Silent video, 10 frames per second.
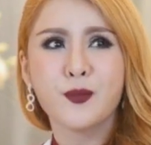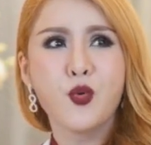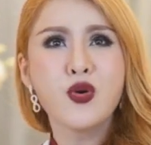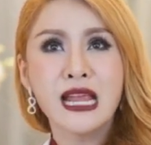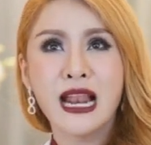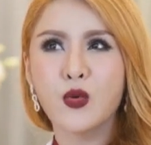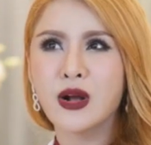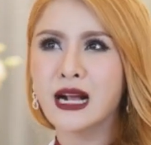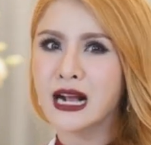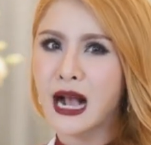พรุ่งนี้เรา
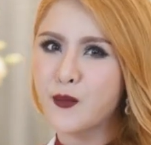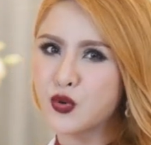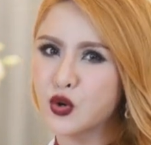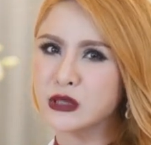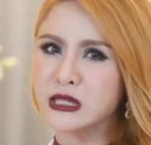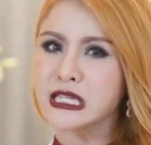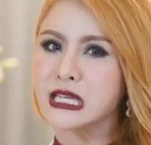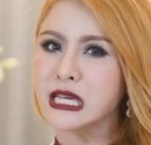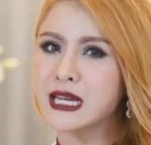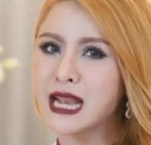กำหนด
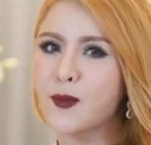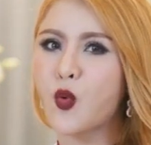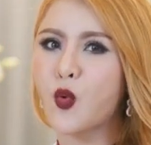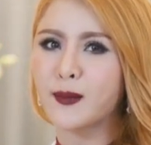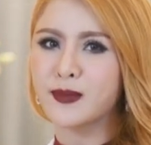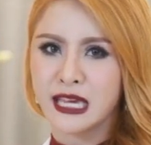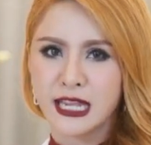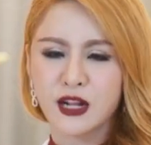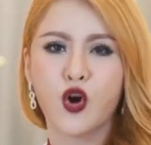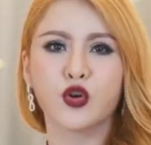ชี้นำความคิด
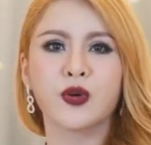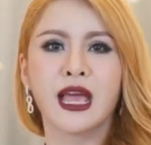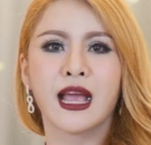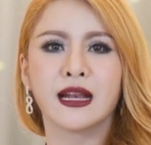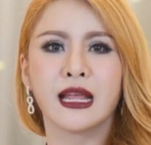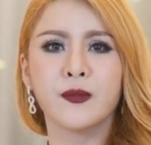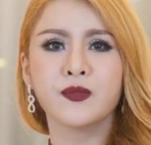ของตัวเองดิ